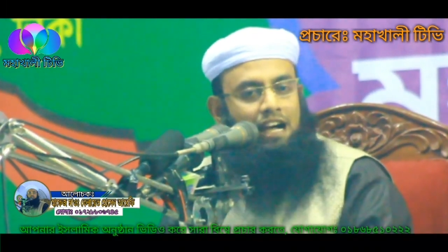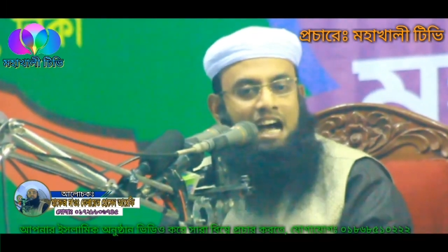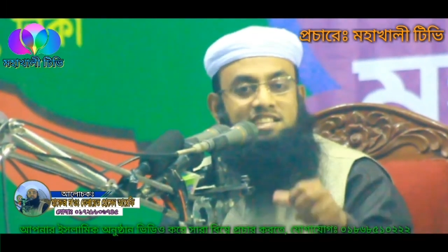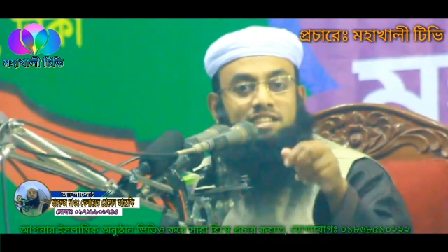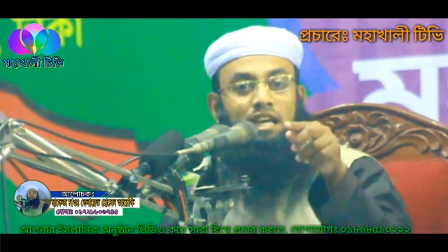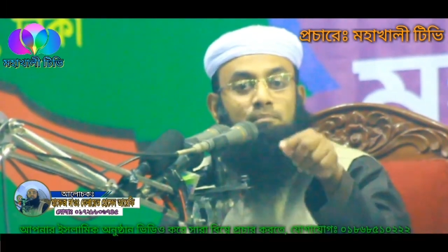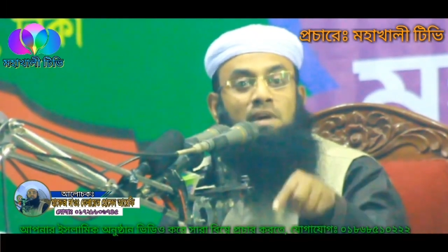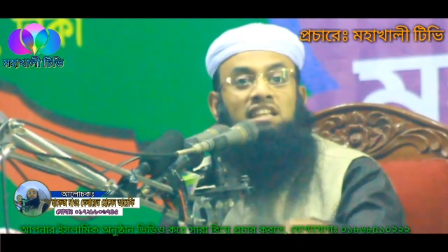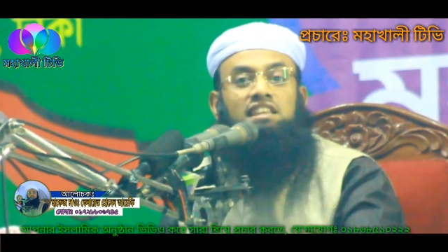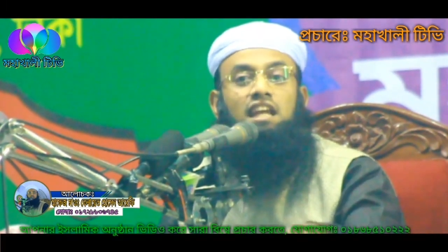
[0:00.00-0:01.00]
আজকে
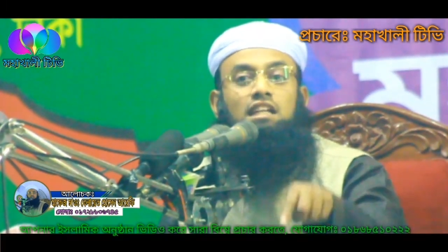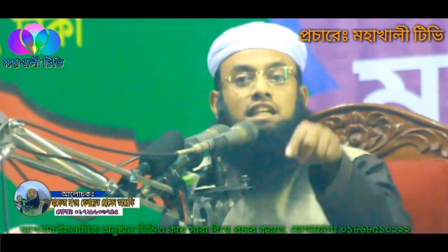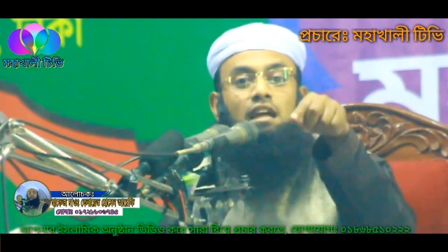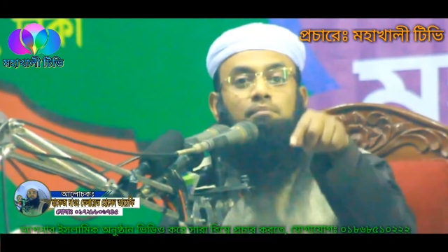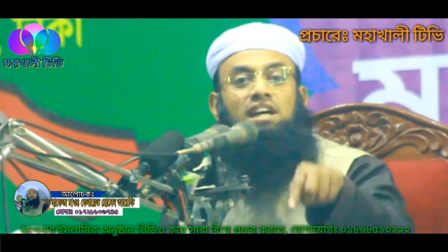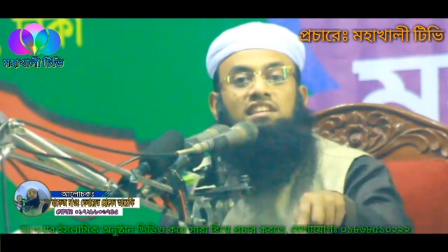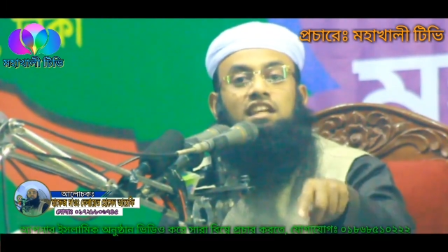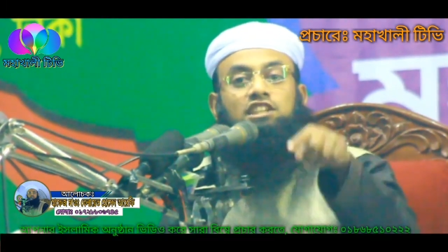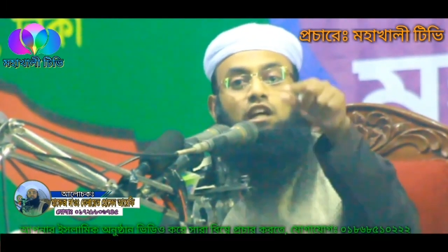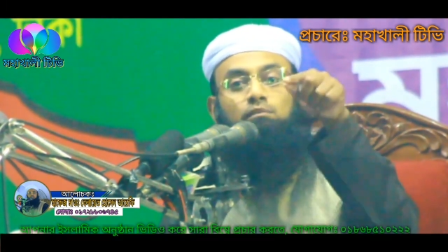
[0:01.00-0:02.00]
মাদ্রাসায়
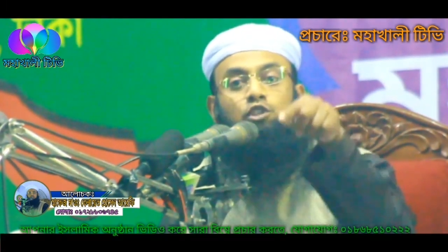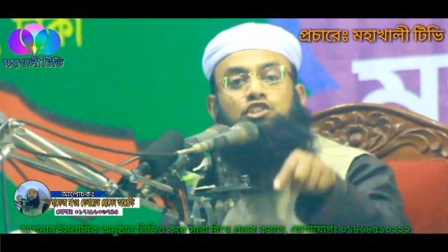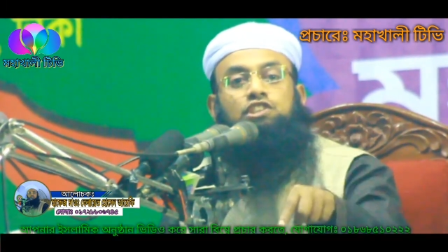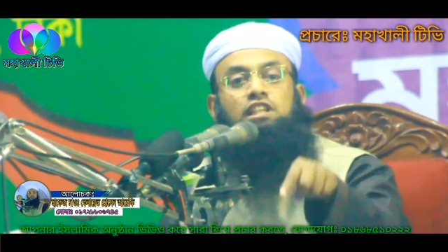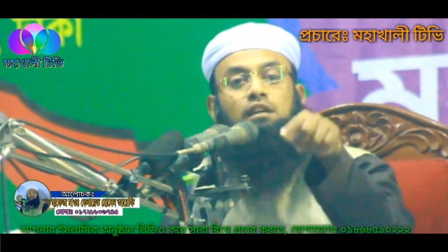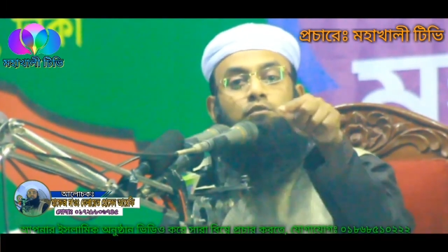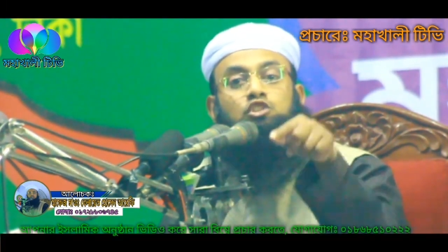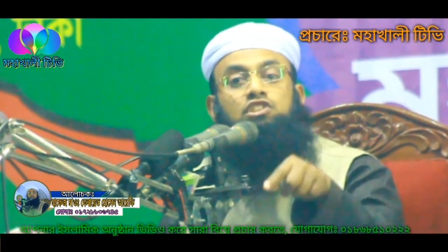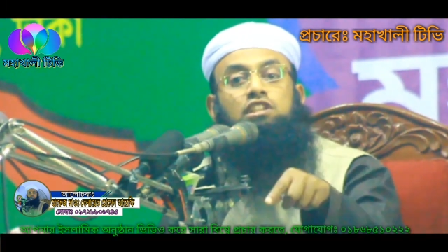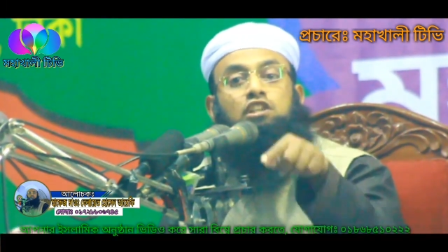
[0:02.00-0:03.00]
মাদ্রাসায় মসজিদে
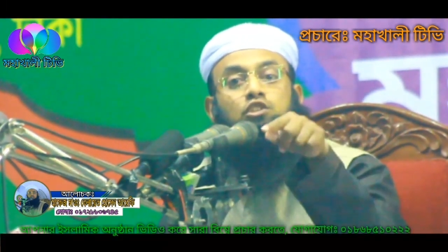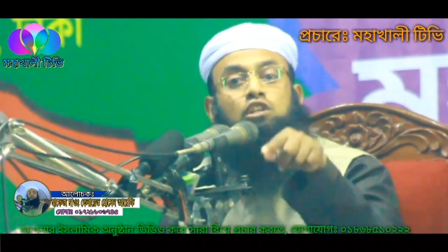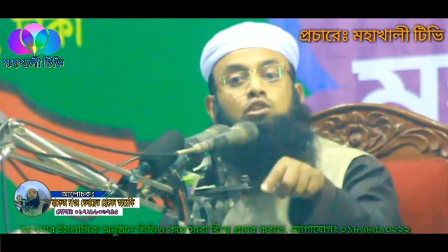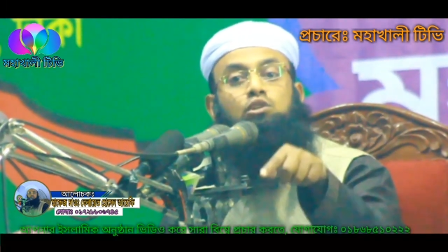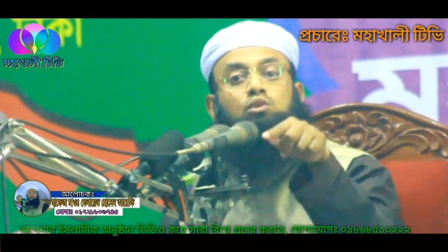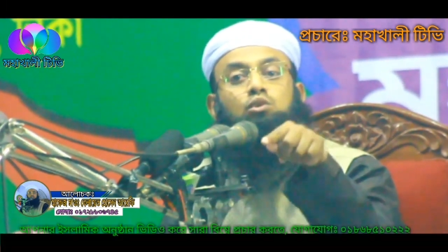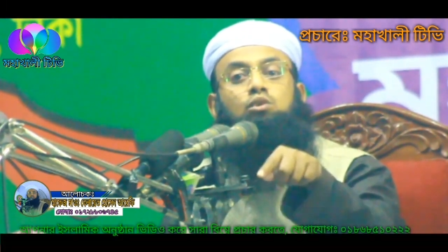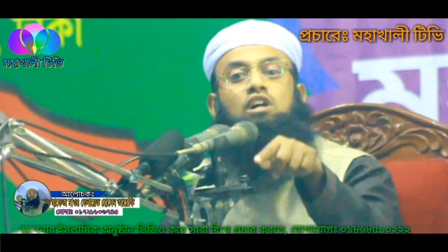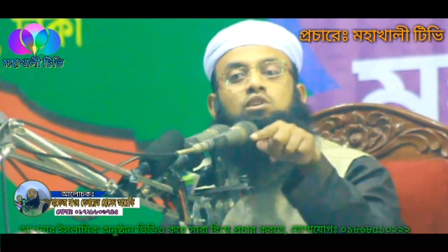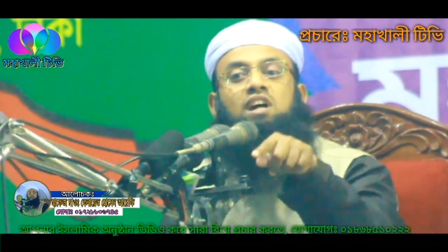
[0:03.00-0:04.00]
মসজিদে যত
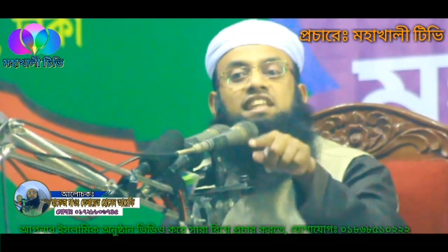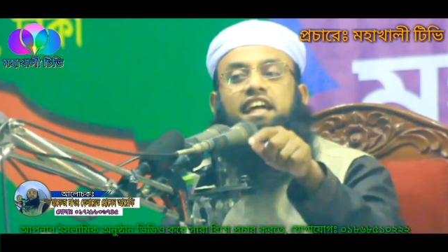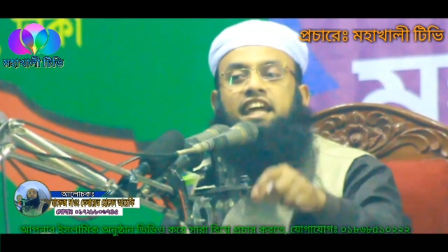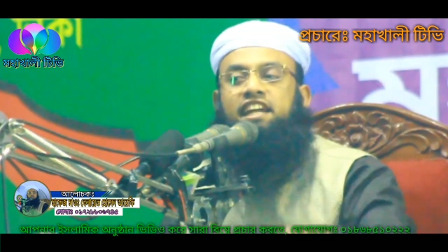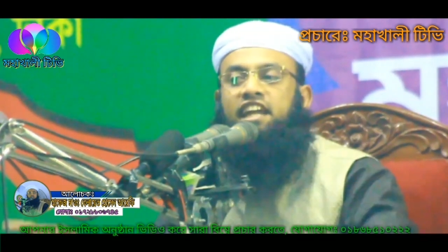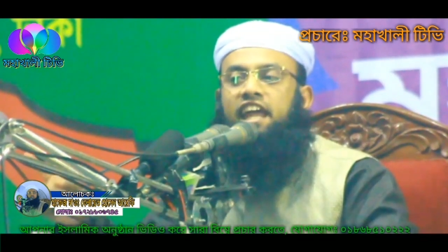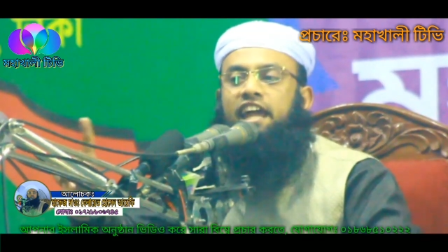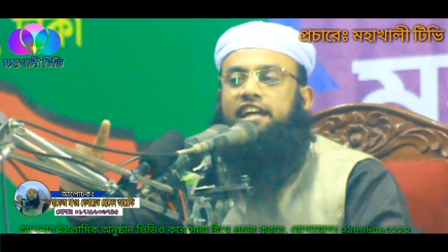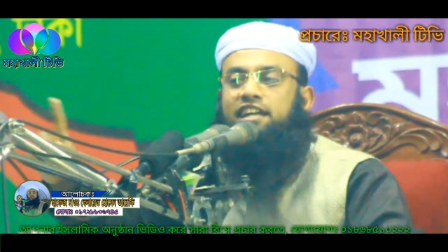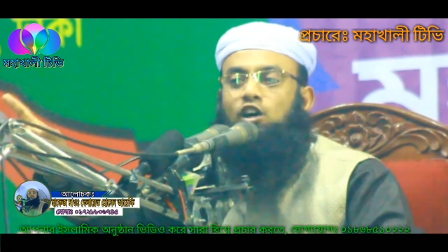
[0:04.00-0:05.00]
দুর্ঘটনা দেখেন
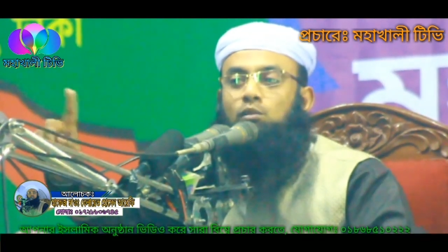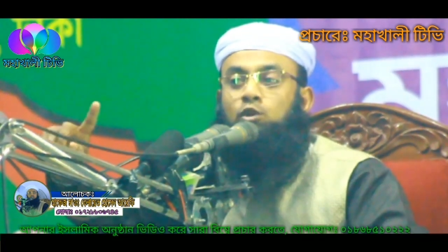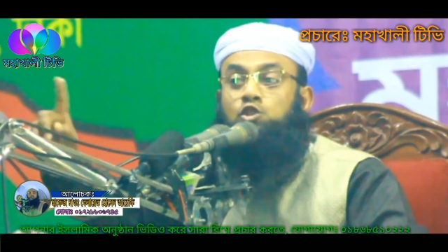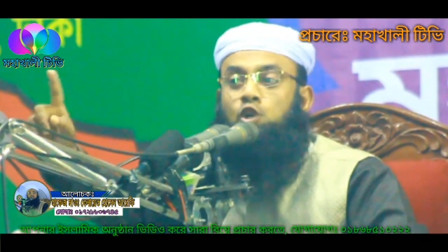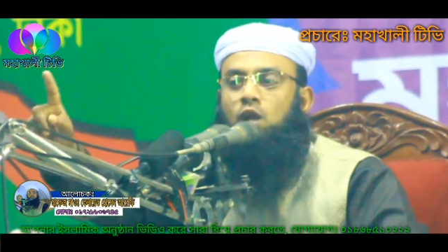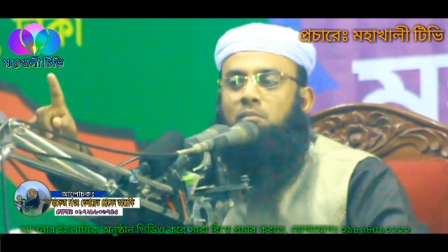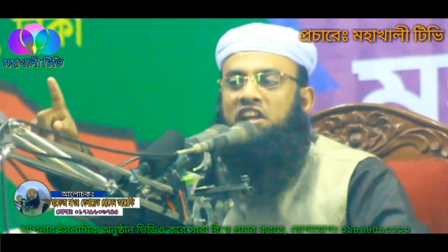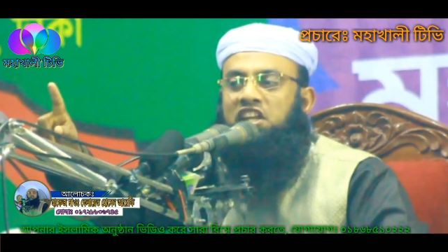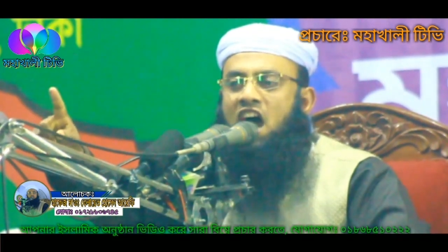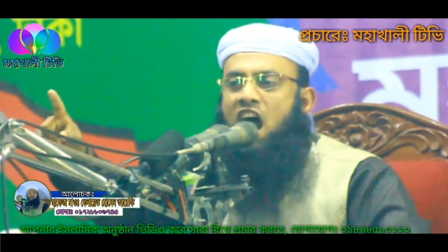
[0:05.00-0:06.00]
একটাও
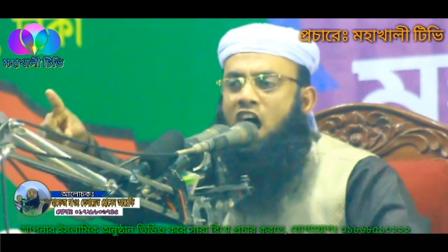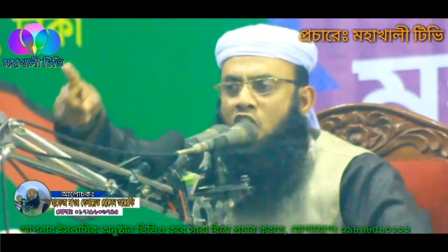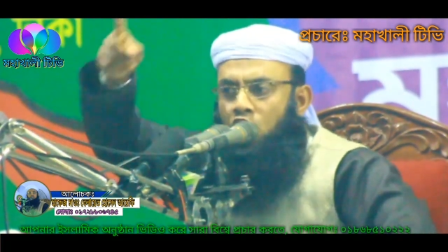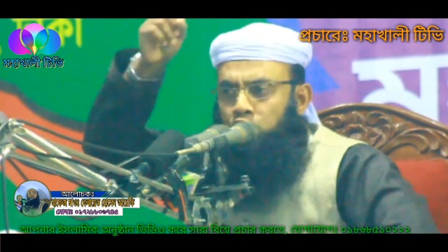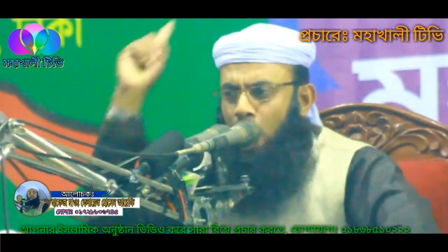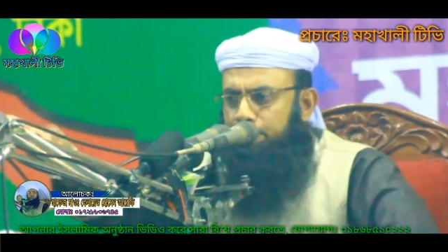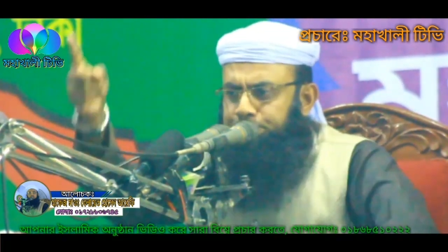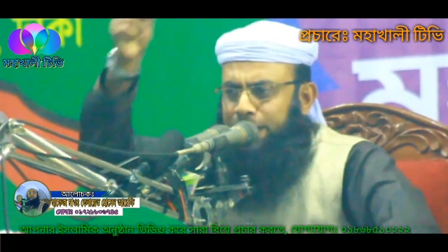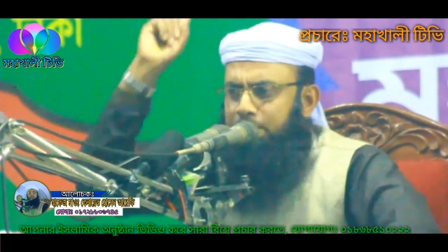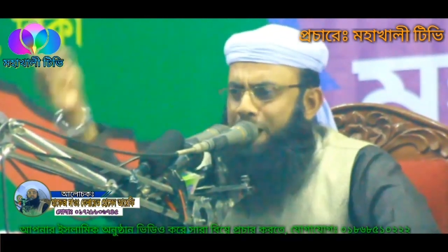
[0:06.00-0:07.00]
মুসলমান না
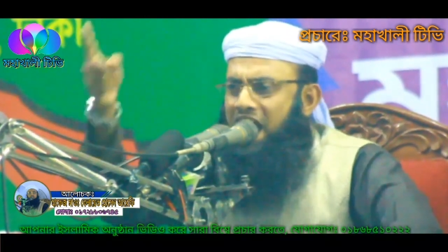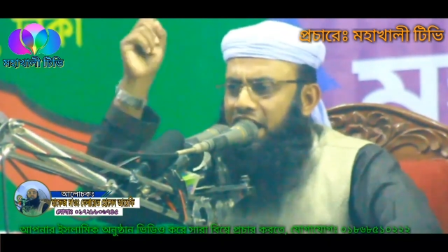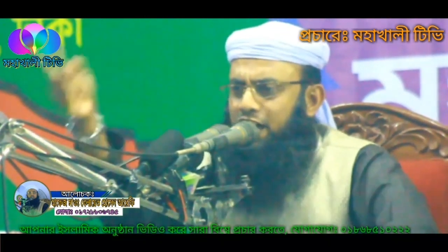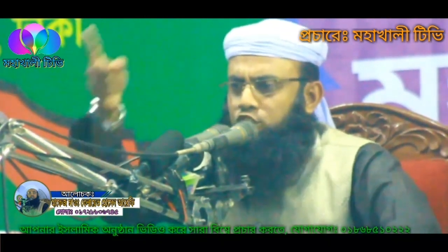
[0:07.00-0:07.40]
সবটি বাংলার